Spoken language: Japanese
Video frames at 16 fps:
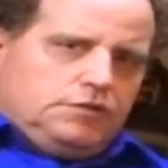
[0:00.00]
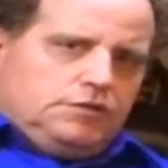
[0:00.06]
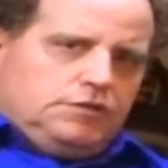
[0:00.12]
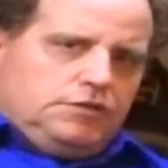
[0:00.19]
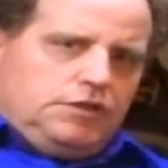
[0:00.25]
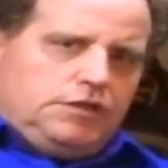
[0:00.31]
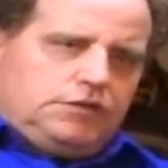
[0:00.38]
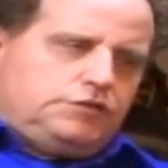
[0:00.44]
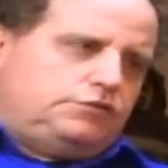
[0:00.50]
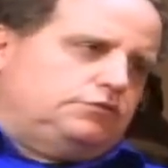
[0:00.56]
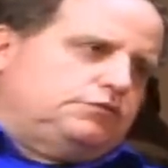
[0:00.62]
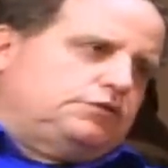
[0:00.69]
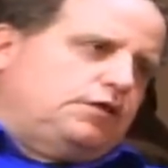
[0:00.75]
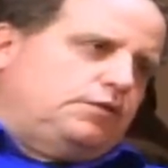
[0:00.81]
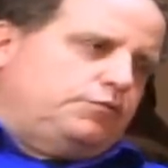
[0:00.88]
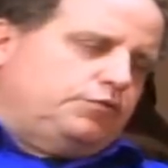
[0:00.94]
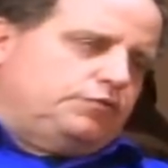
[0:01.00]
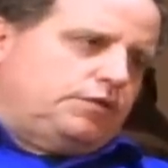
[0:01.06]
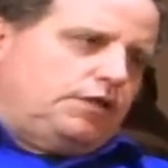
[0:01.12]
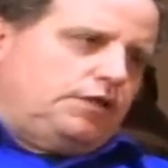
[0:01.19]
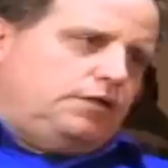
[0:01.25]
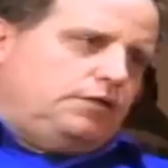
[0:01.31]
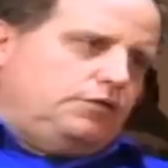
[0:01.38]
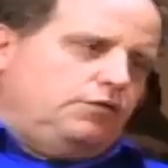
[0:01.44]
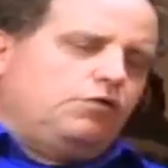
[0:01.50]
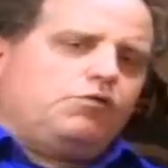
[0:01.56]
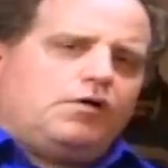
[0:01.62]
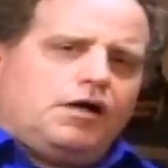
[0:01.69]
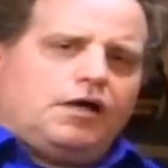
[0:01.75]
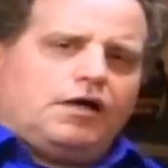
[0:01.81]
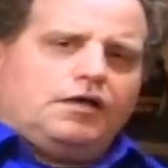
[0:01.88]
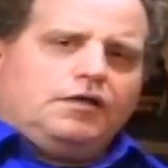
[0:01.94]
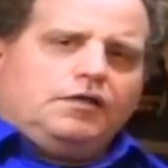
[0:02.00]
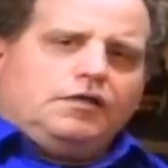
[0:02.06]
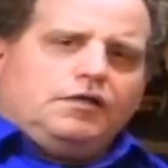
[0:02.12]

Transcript: ヒクソスが問題。要は